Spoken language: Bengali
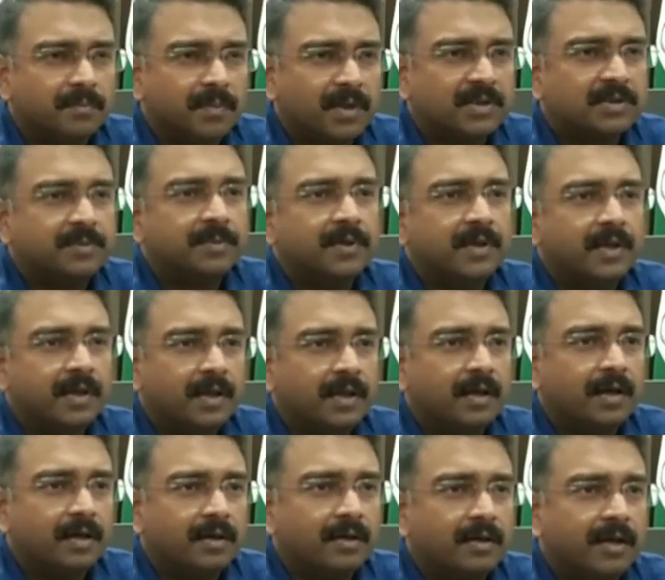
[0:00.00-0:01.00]
ম্যাক্সিমাম গেলে
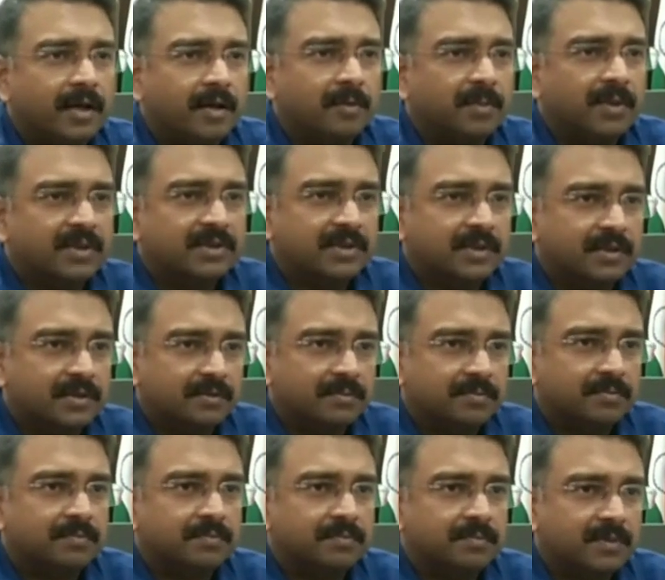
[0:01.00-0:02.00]
আর এক মাসের
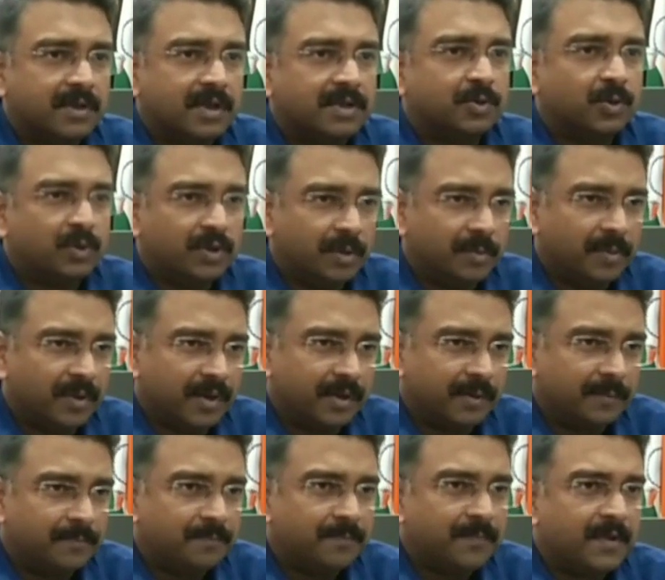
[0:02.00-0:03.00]
কাজ হতে পারে
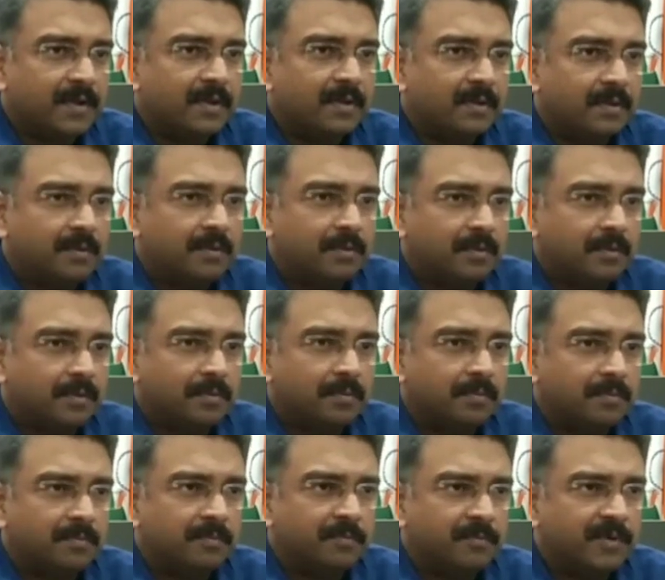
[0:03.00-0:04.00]
তো
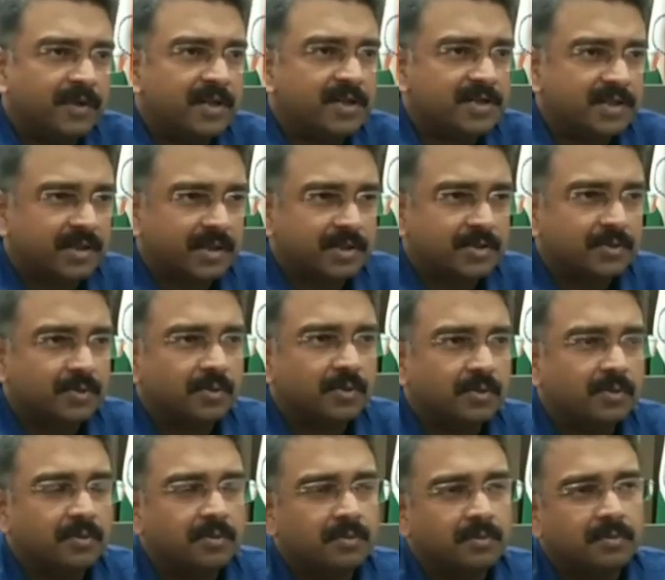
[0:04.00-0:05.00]
ফিনিশিংয়ের
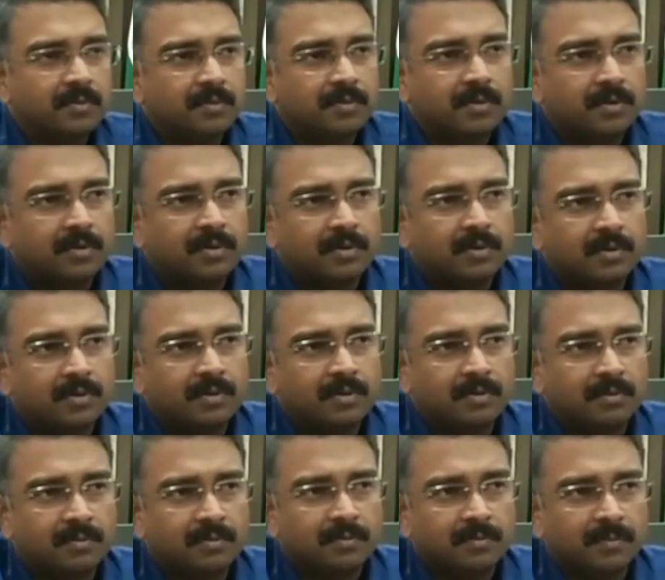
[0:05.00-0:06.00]
জন্য
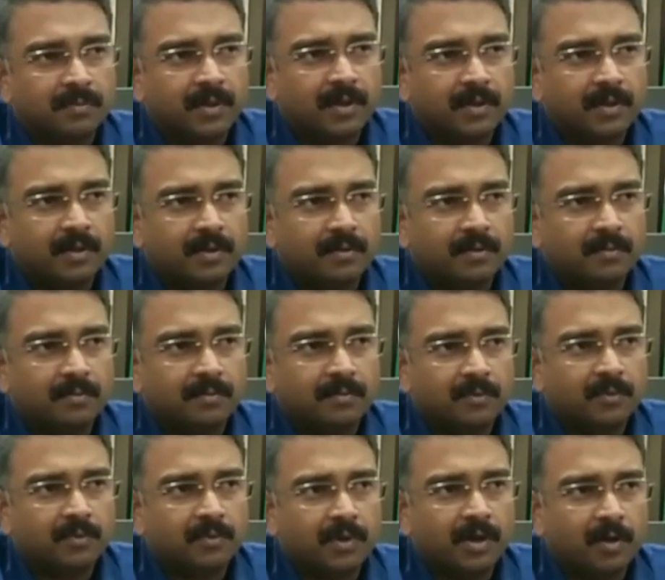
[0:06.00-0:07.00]
মানে
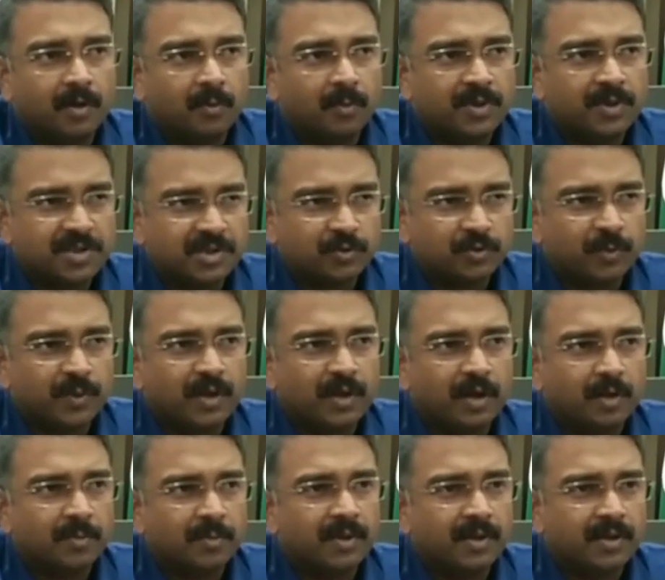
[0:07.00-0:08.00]
আরও বেশি সময়
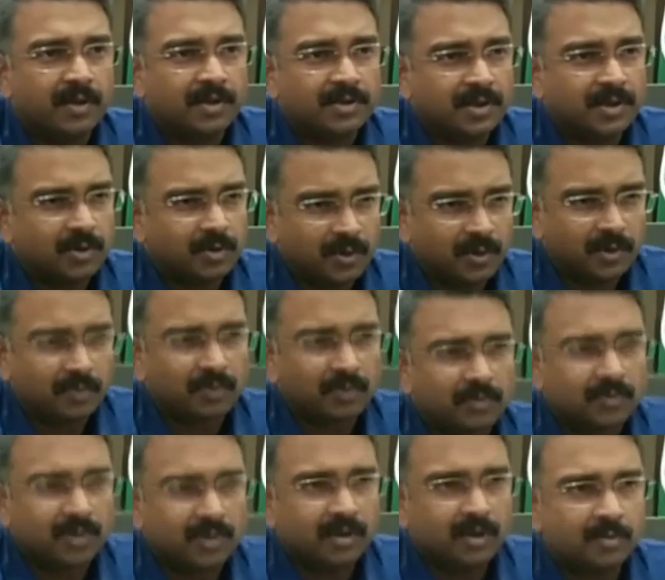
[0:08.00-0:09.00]
লাগবে কিনা সেগুলো একটু
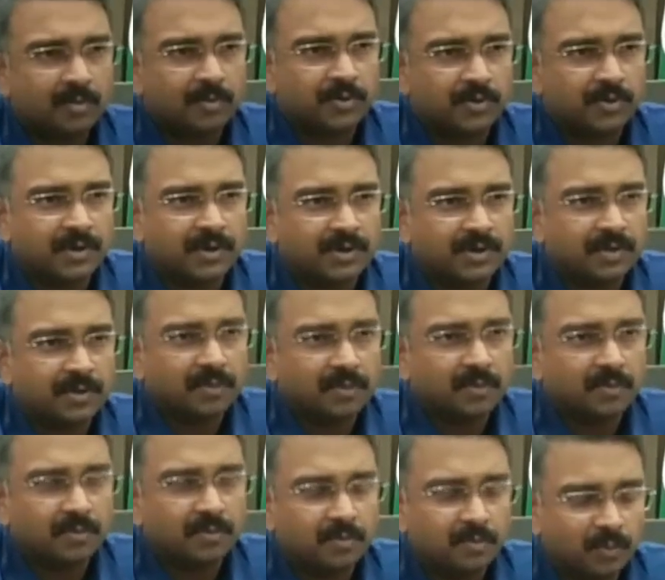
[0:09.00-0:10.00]
দেখার বিষয় আছে
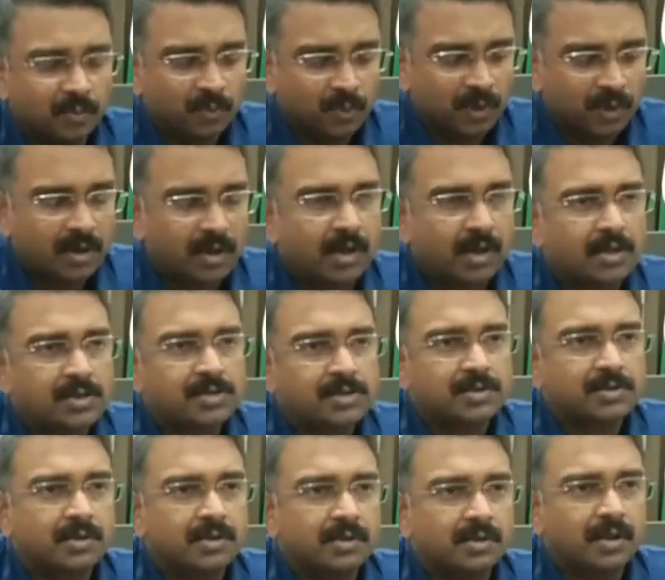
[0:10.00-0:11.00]
কিন্তু মূল
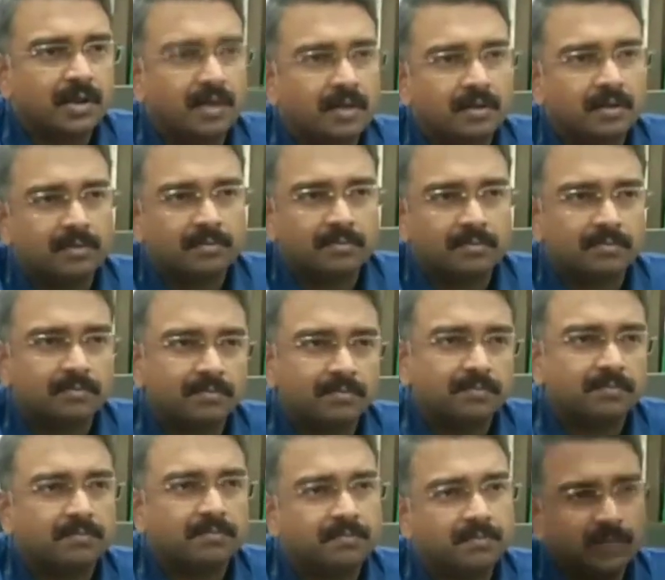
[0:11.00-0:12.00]
কাজটা আর
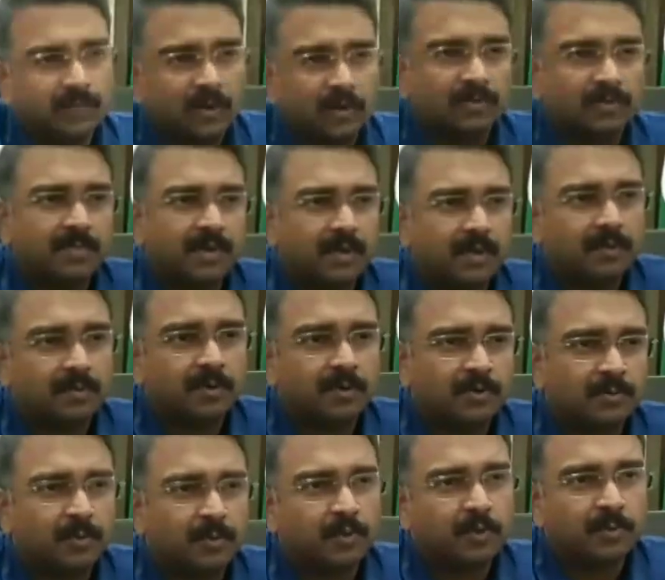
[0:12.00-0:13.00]
দশ বারো
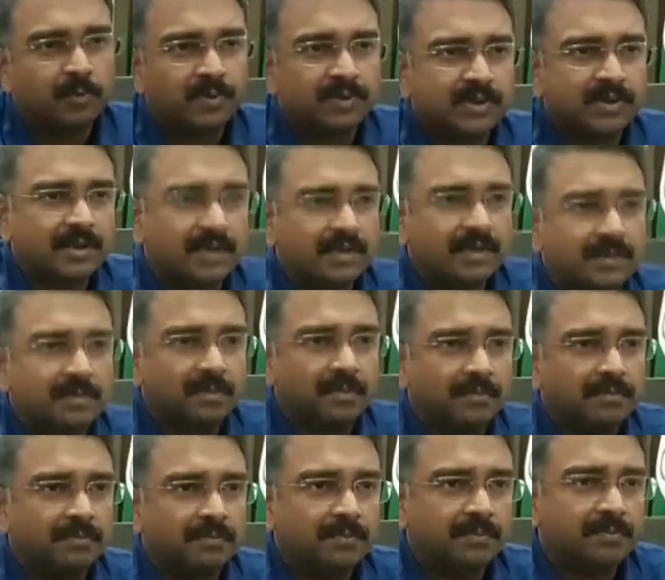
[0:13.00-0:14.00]
দশ পনেরো পার্সেন্টেজের
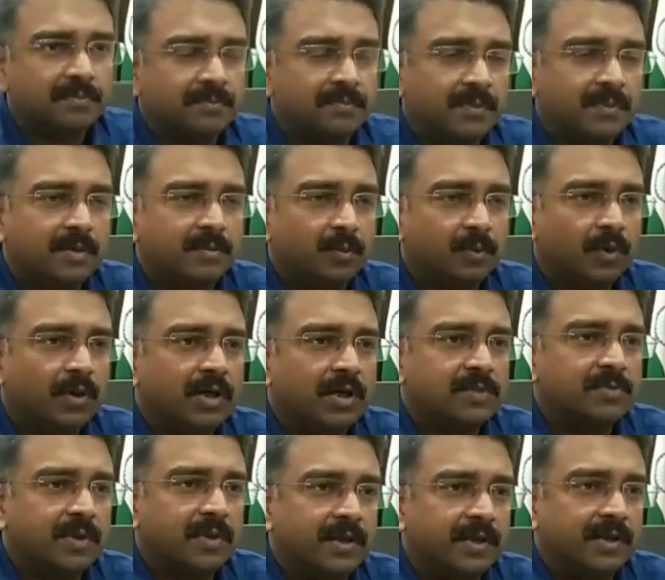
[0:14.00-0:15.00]
মানে মূল
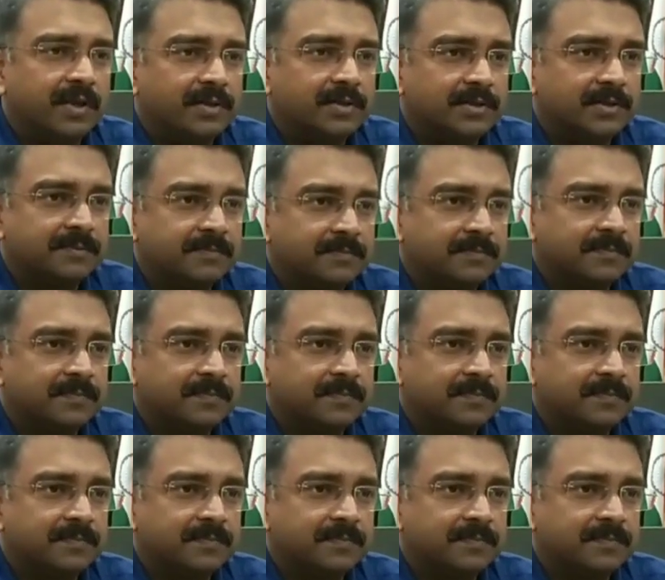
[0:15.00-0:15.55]
কাজ বাকি আছে